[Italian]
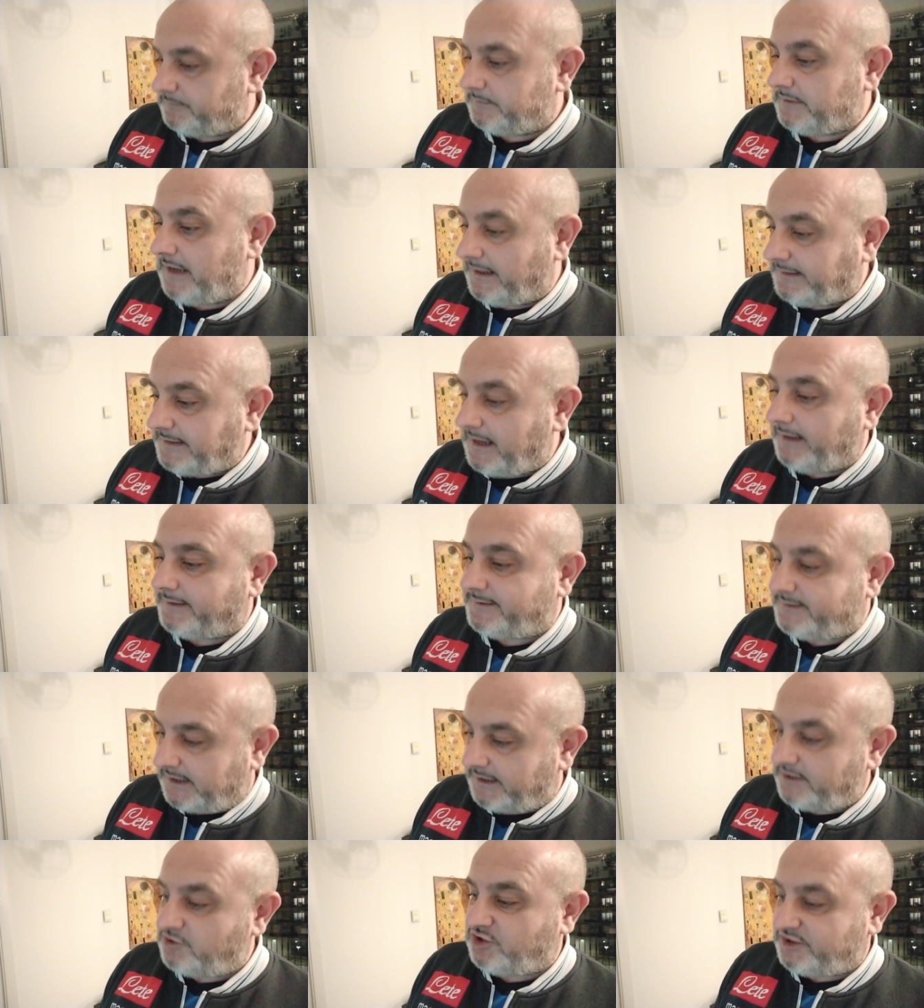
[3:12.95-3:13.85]
Dai, dai,
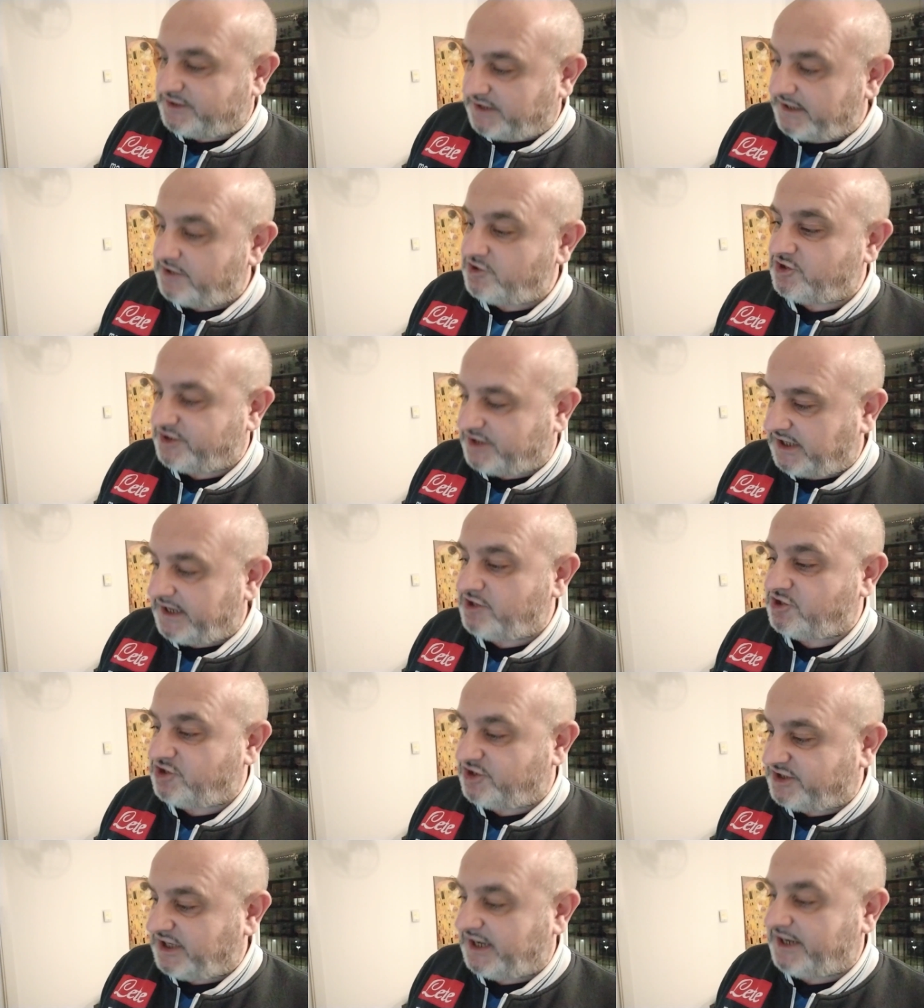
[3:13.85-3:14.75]
stringi, stringi,
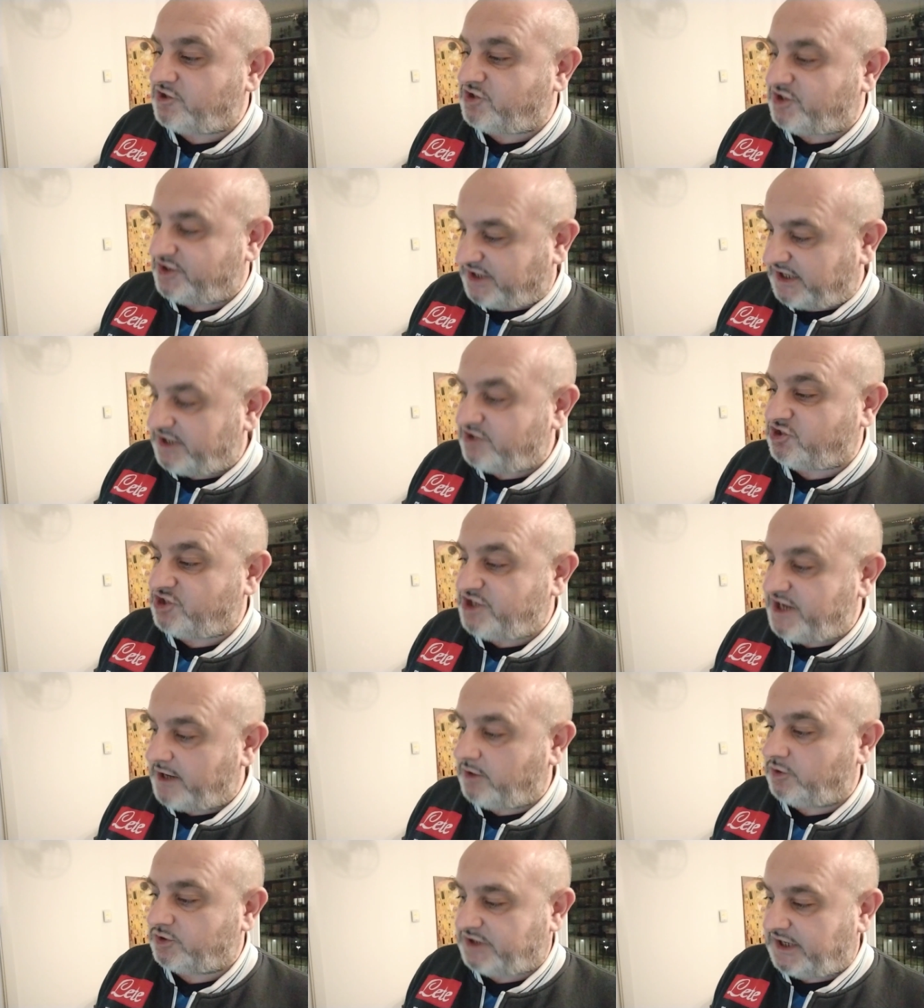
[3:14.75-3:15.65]
stringi, stringi, stringi
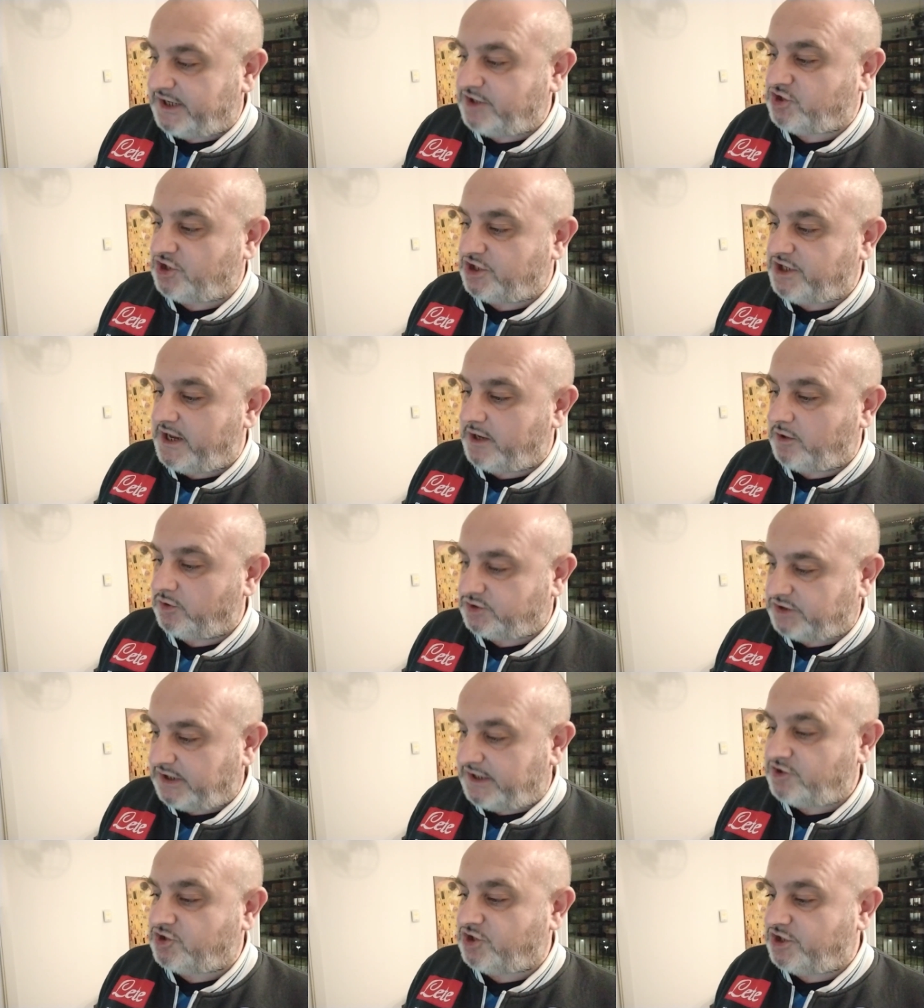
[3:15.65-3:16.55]
Diego, stringi Diego,
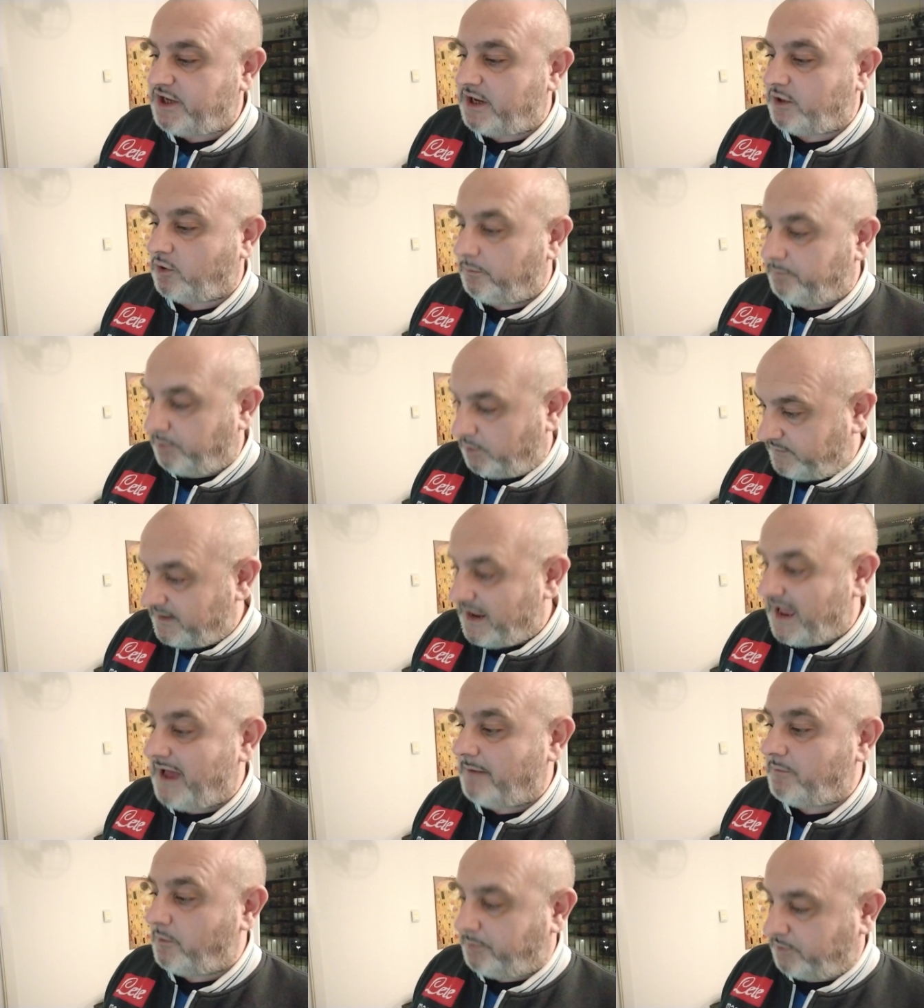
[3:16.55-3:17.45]
stringi Diego.
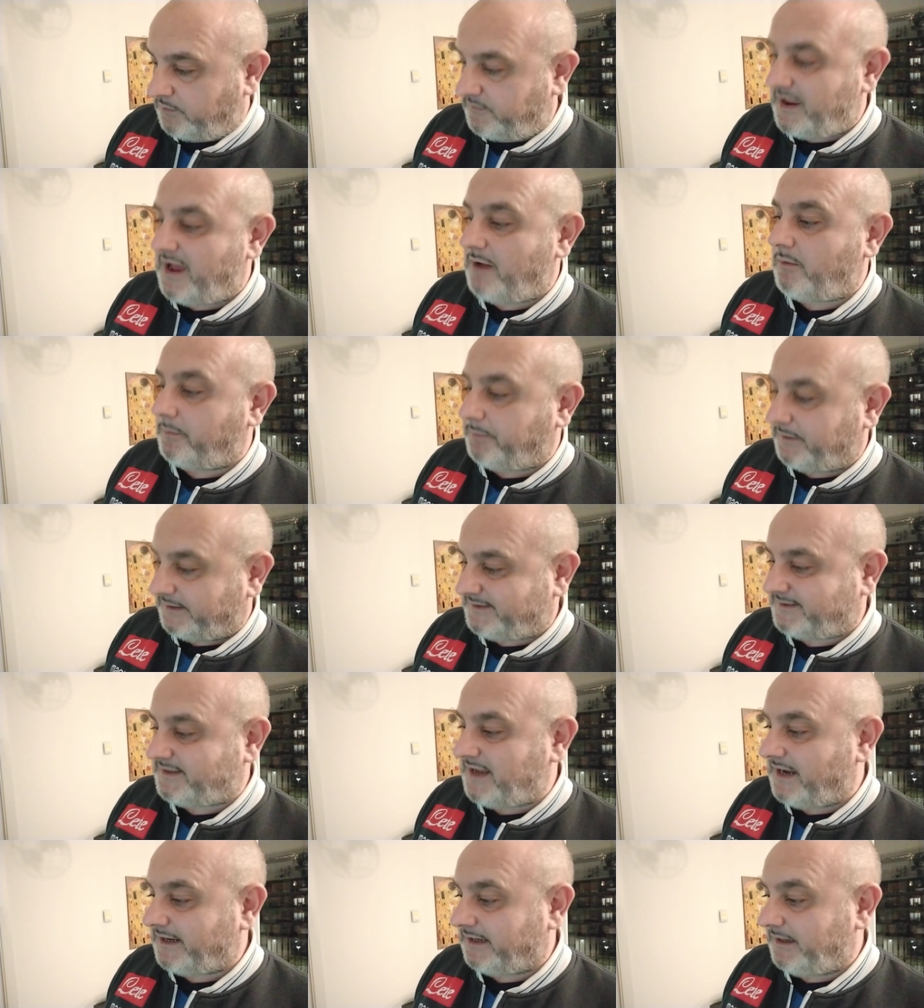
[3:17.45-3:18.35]
Proviamo, proviamo a
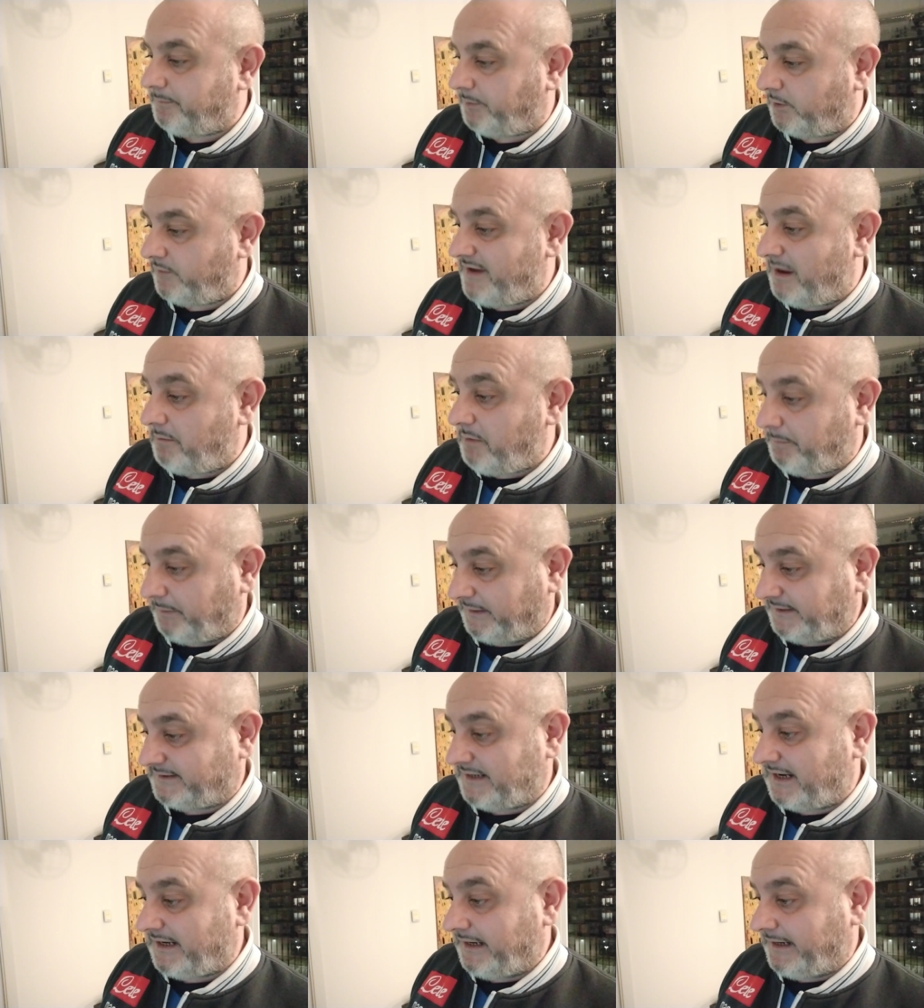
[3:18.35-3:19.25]
pressarli, proviamo a
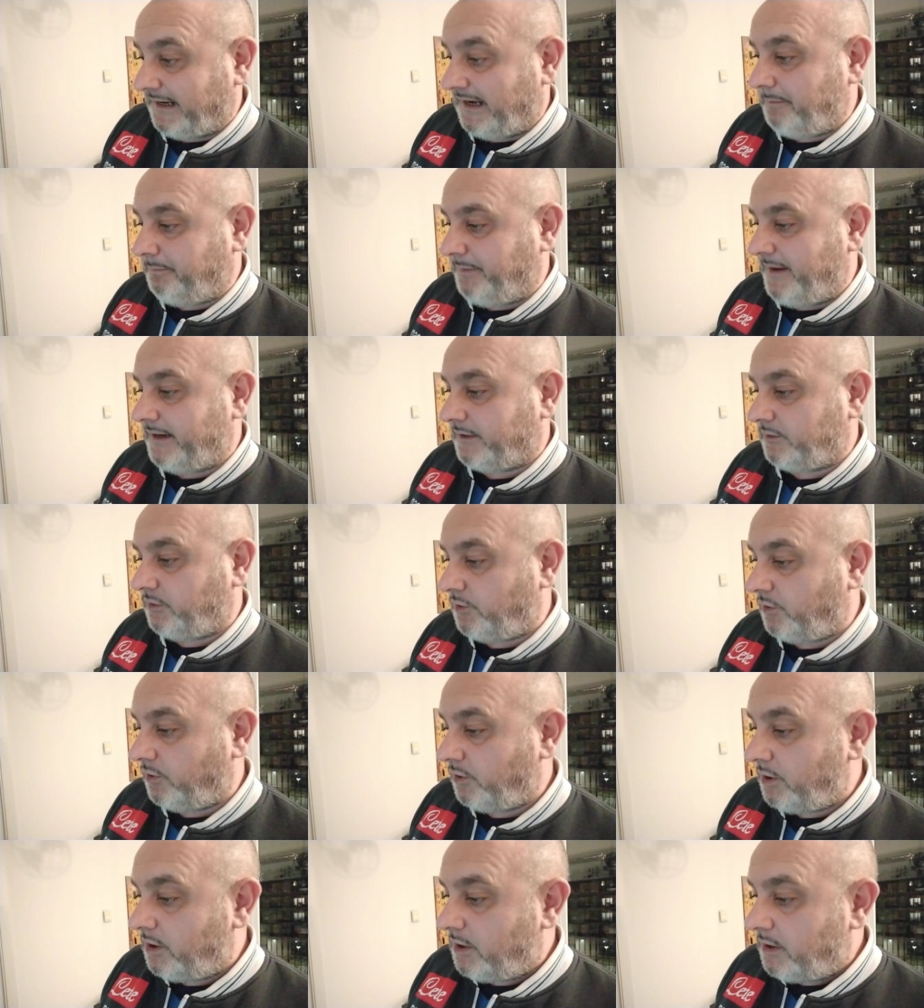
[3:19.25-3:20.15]
pressarli che la perdono.